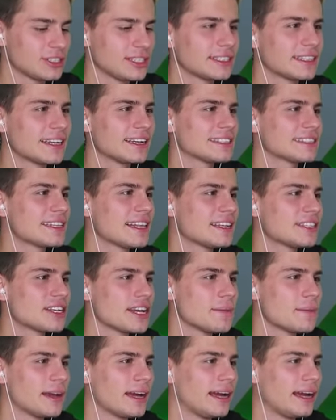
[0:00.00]
czyli teraz dla
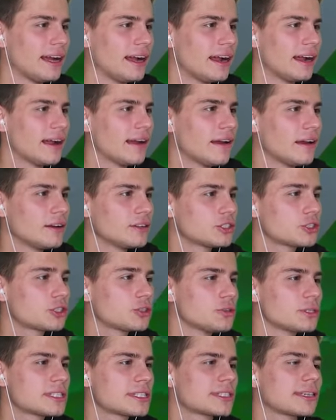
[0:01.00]
ciebie.
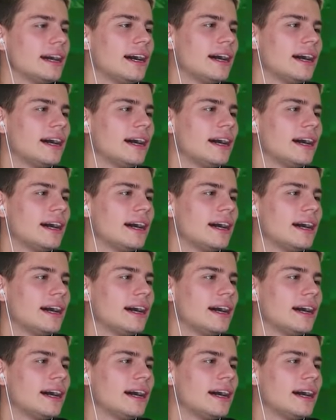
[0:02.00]
Dawaj, Szóstka.